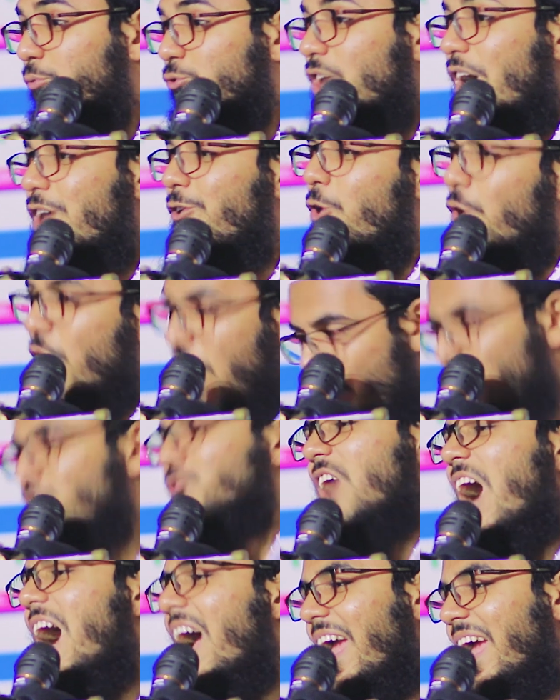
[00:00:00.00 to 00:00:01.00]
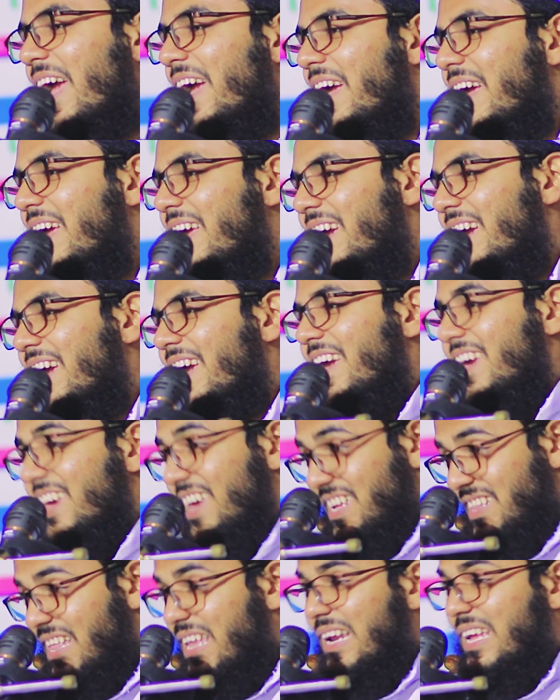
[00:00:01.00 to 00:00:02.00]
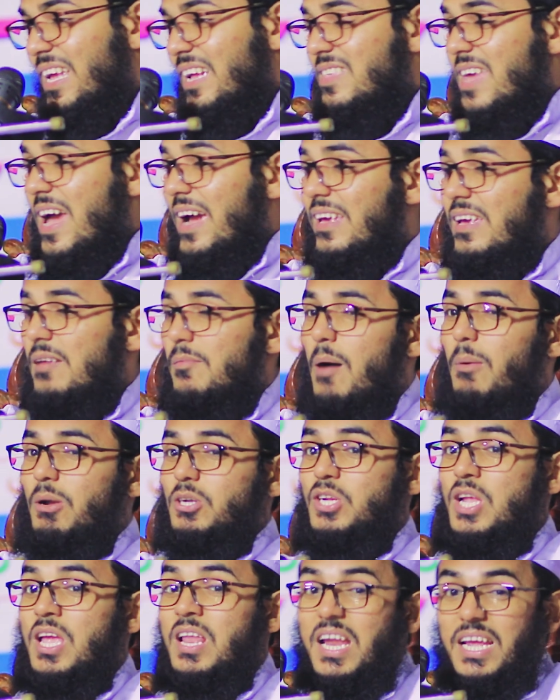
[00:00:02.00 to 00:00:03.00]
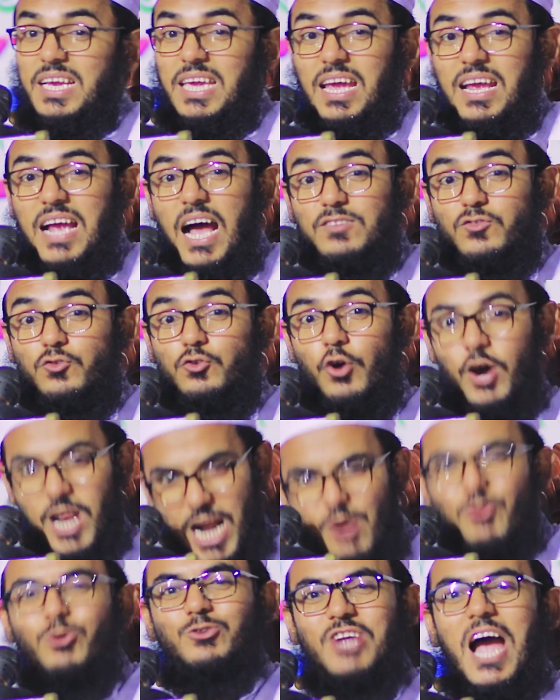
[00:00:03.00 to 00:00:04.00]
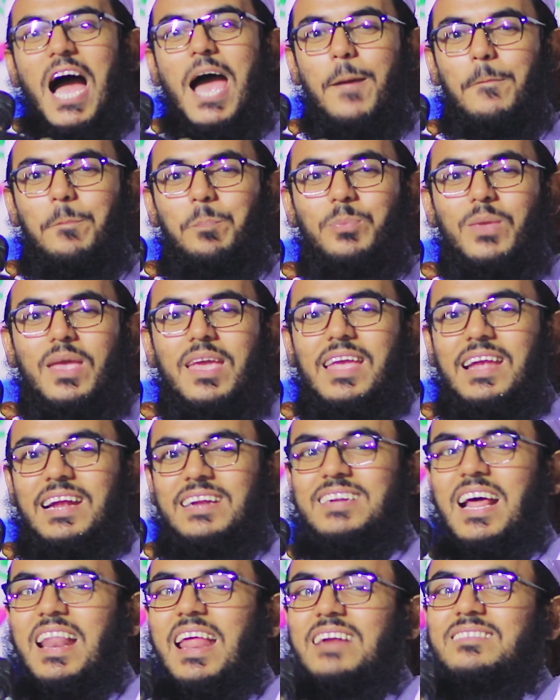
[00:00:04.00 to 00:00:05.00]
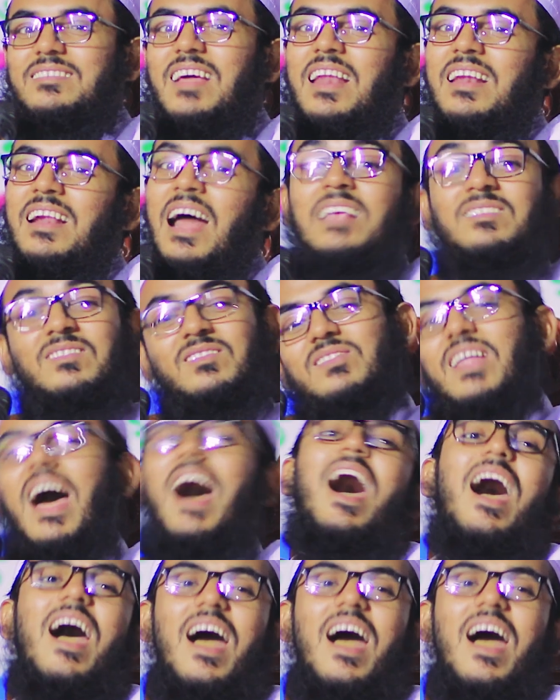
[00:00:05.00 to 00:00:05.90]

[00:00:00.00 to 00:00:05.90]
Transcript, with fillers: পূজা করানো যায় এদেরকে দিয়ে কিভাবে সিরিকি কাজ করানো যায় এটার একটা রাস্তা